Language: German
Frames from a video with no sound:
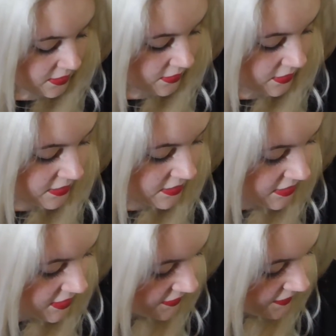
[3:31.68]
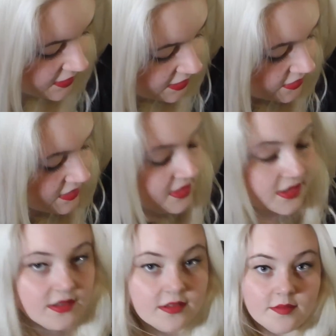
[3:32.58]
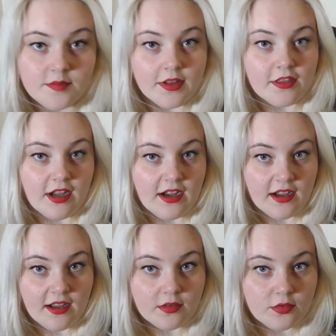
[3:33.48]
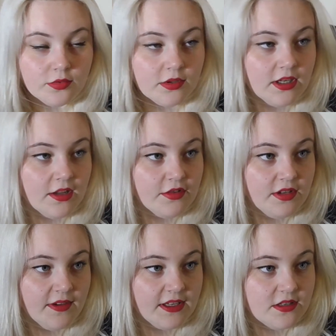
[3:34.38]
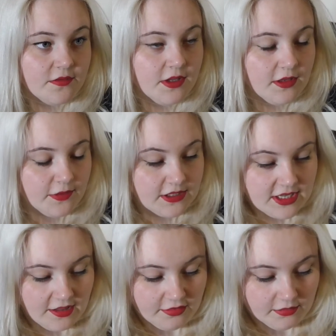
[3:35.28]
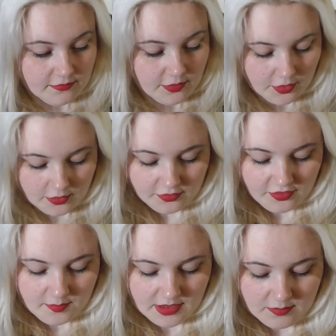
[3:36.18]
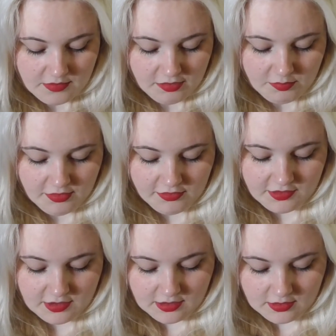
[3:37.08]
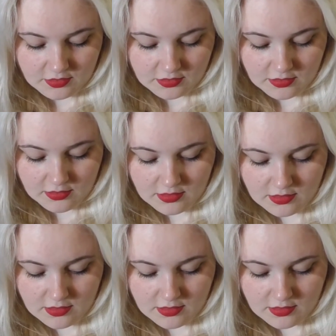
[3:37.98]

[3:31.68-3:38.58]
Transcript: Und ich finde auch die Mascara cool. Also die werde ich auf jeden Fall testen. Wir können uns ja mal eben das Bürstchen angucken.